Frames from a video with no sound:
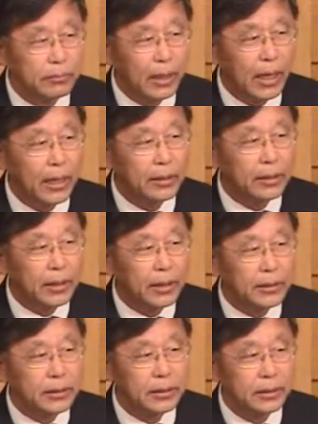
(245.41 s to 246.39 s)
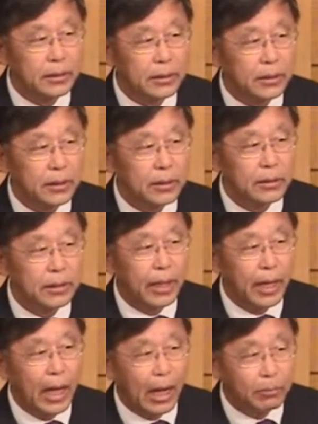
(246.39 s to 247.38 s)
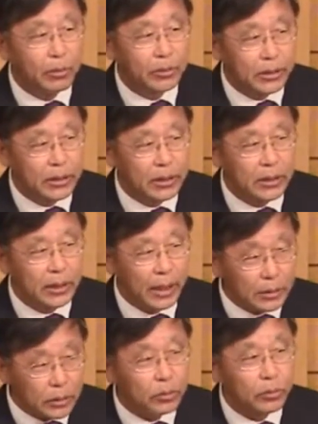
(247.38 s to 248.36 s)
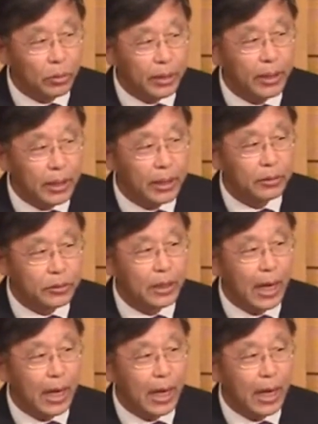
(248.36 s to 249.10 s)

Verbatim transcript: 하늘에 계신 내 아버지께서 너에게 이것을